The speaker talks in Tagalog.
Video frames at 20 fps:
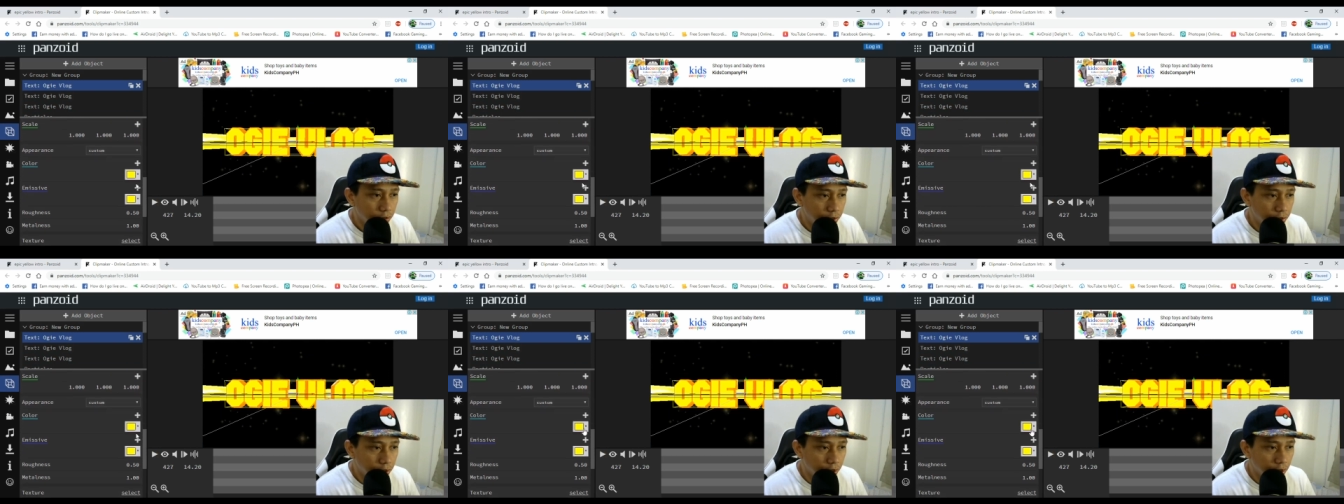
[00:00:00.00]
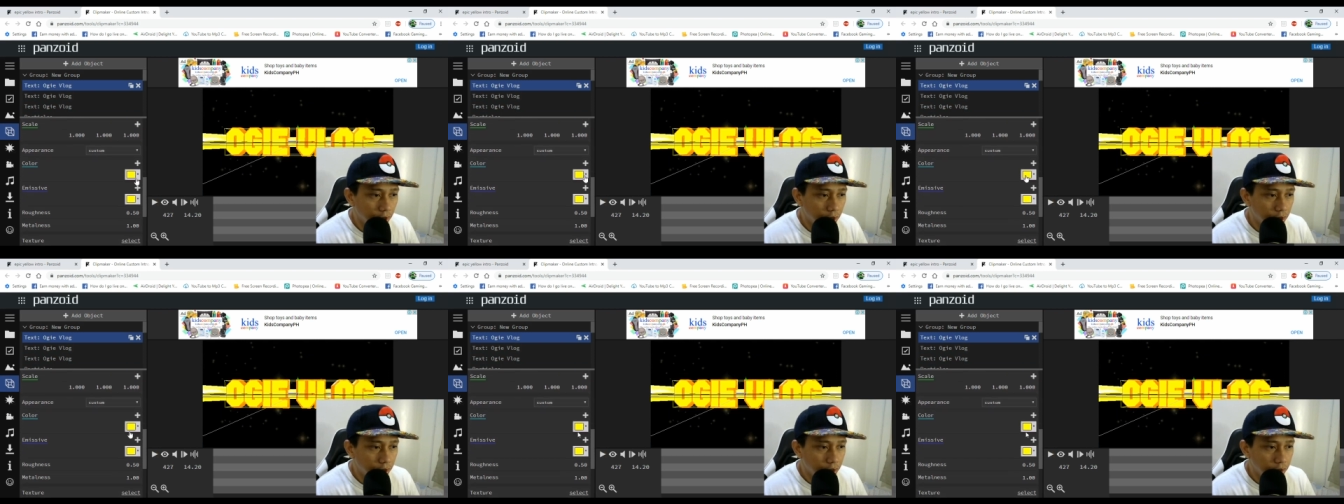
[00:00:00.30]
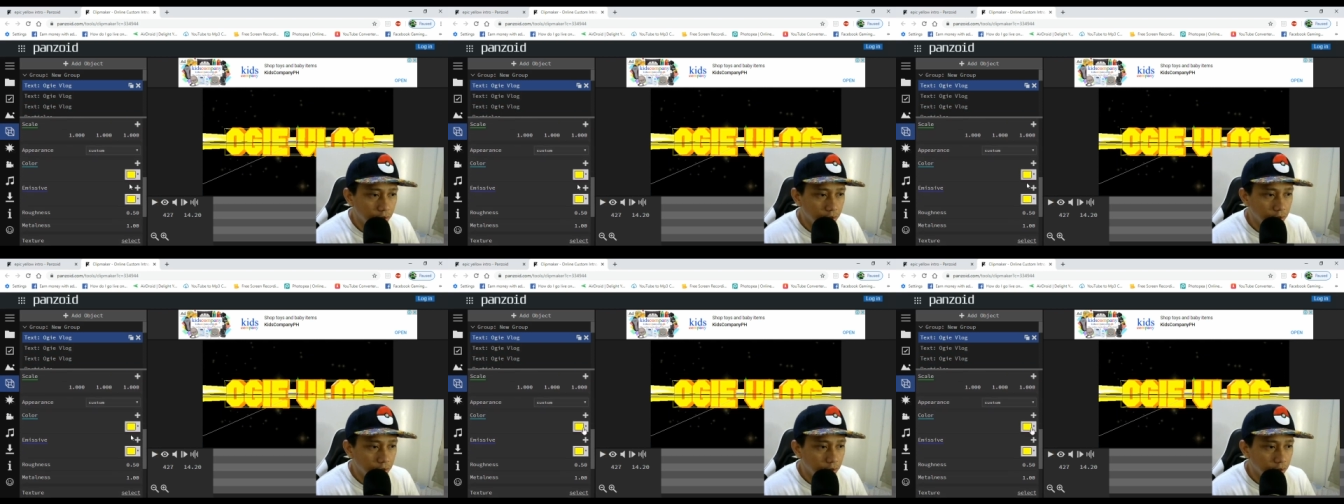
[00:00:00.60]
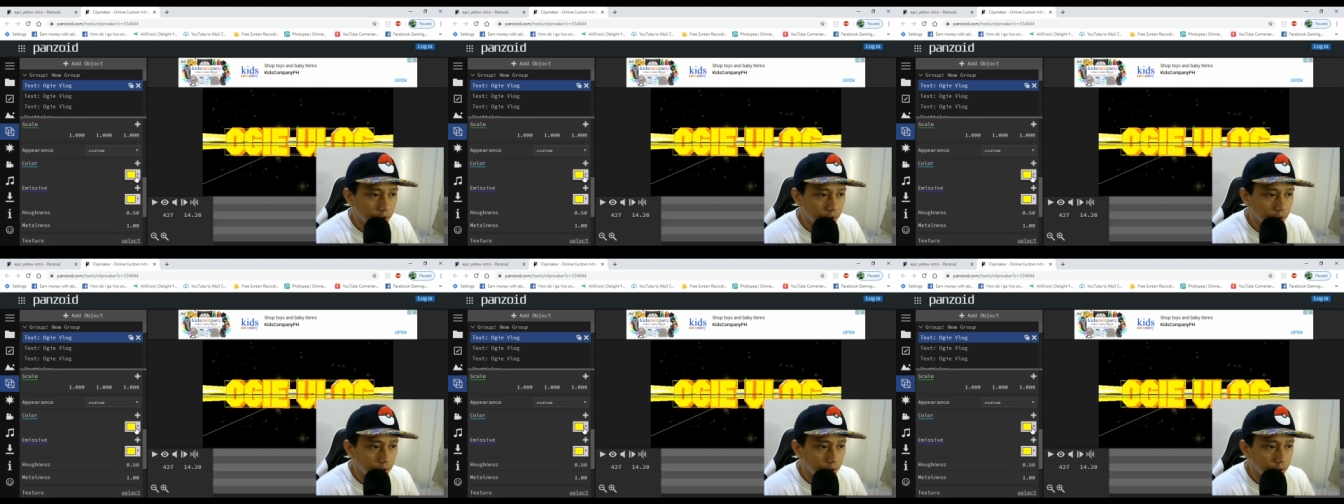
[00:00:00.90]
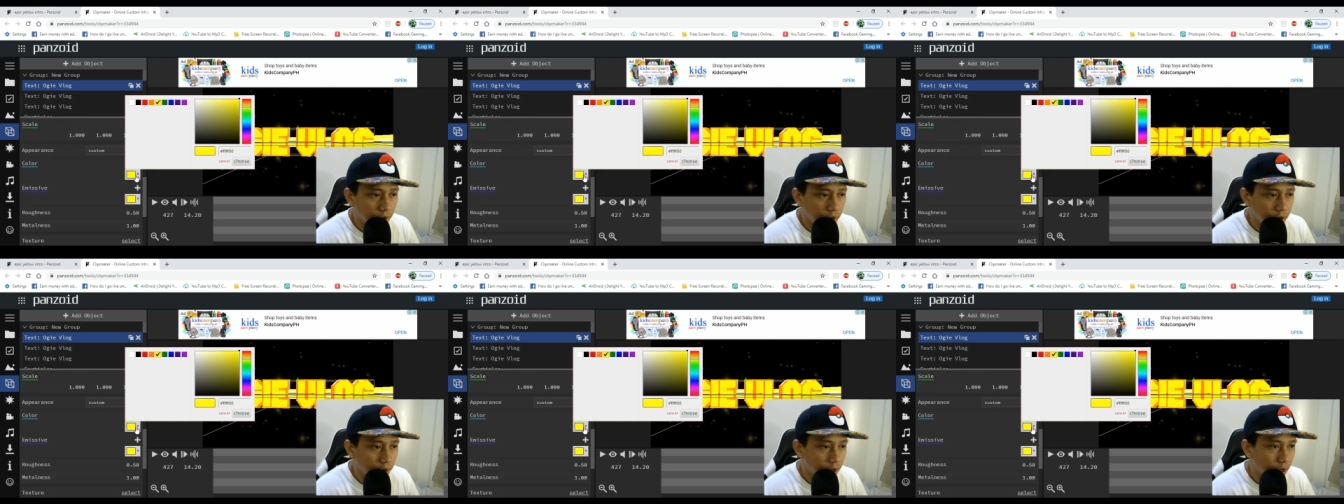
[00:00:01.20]
pure yellow so
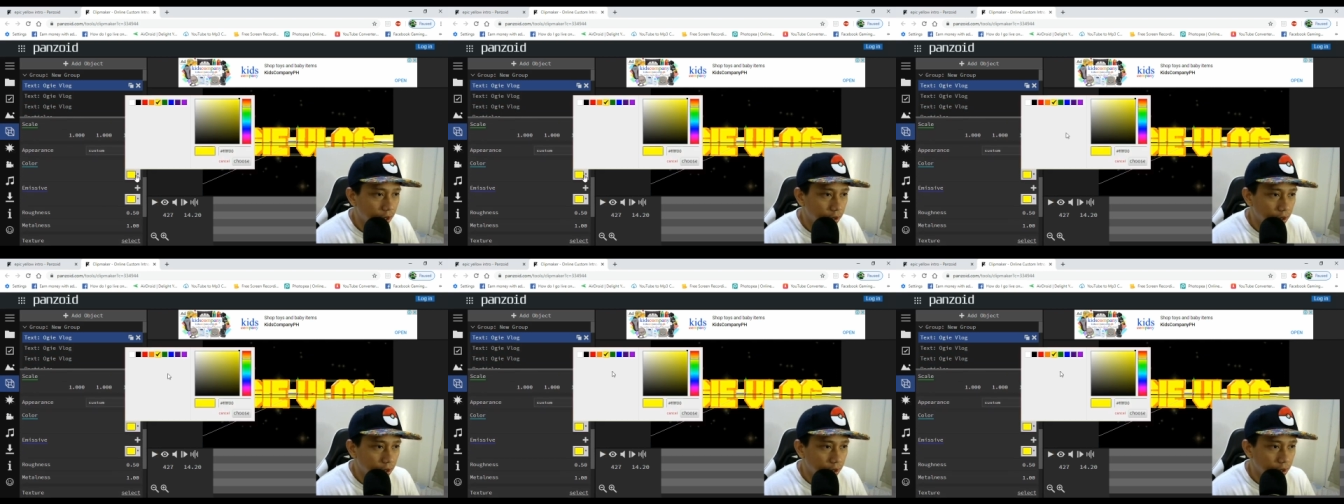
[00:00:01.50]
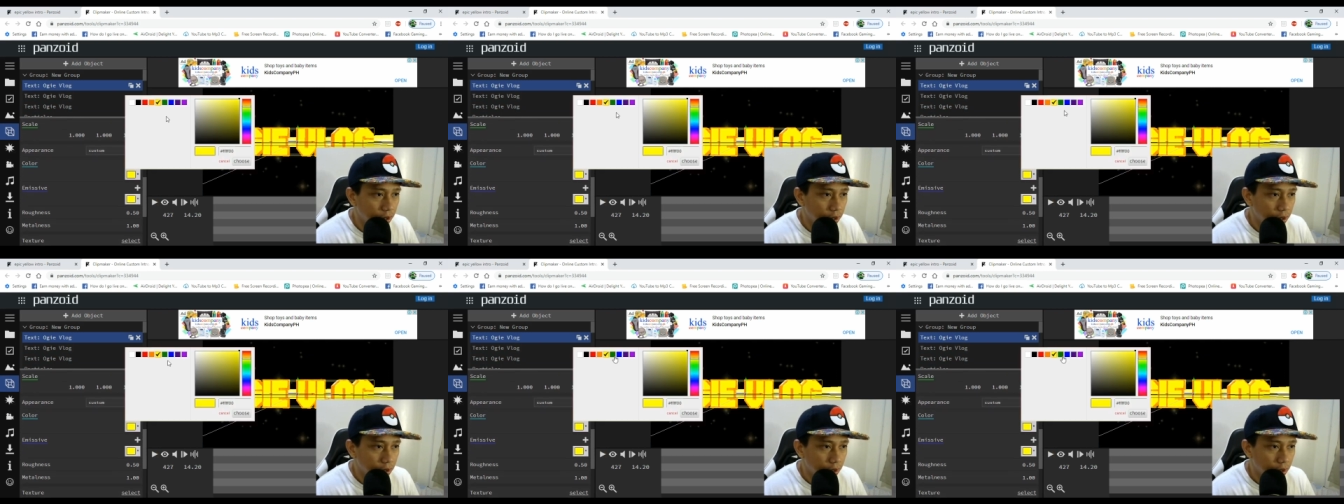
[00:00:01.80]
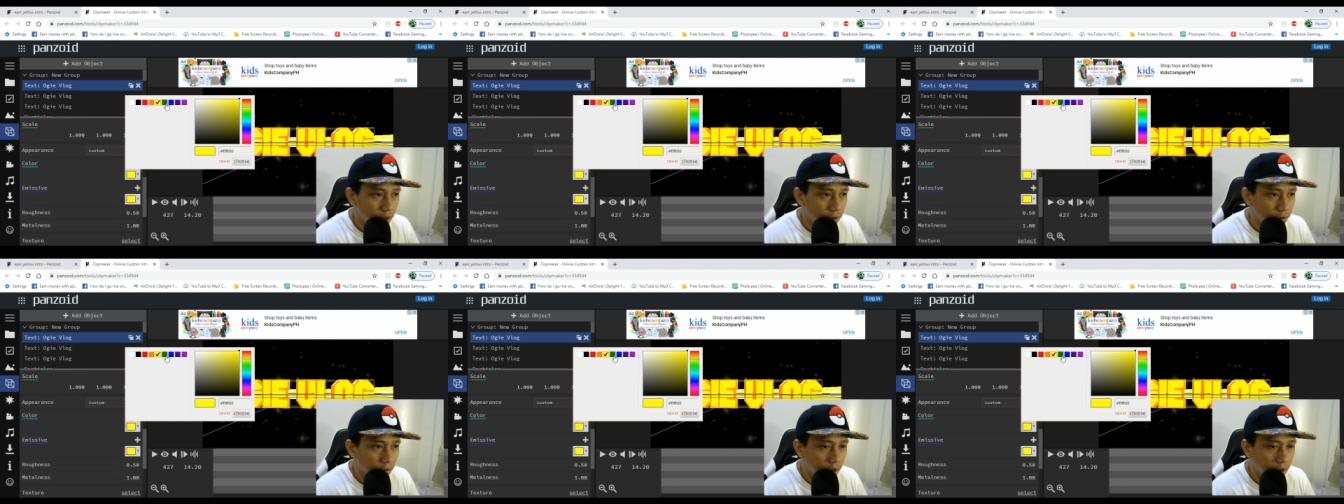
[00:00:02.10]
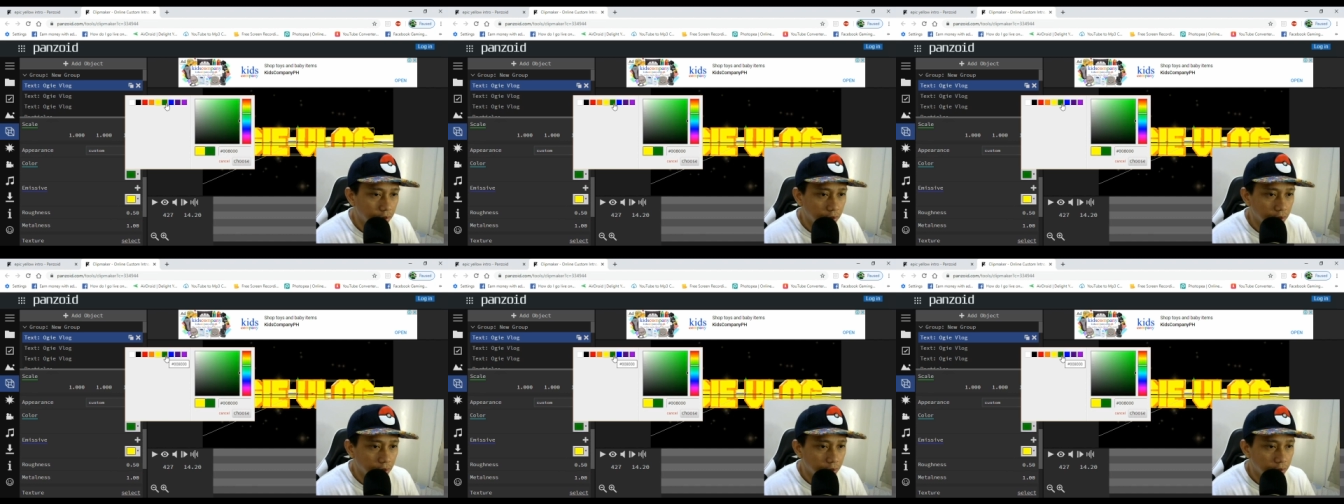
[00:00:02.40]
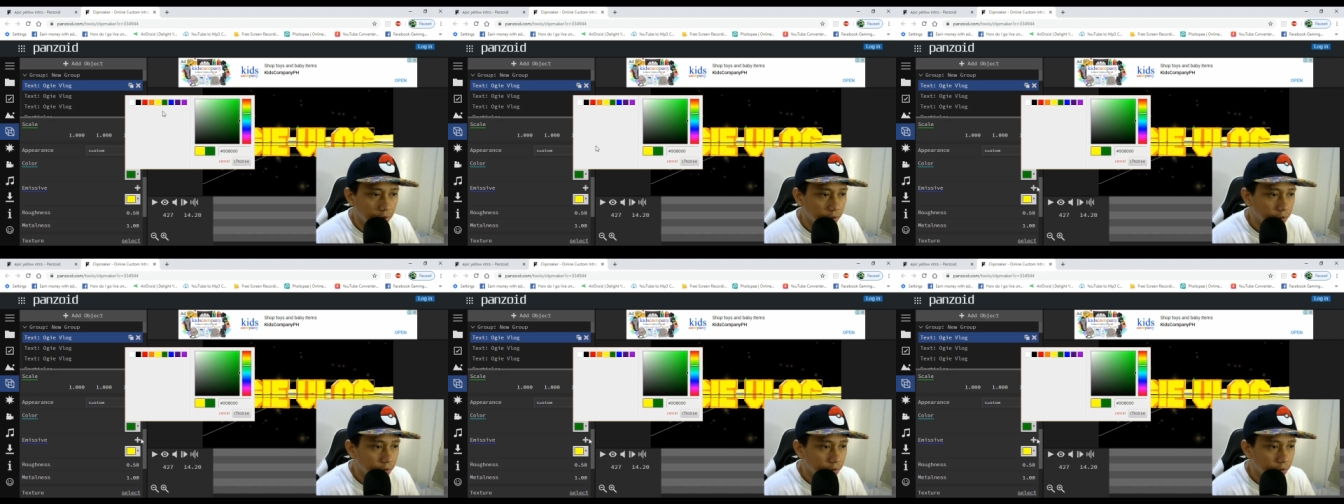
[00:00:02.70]
palitan natin ng green halimbawa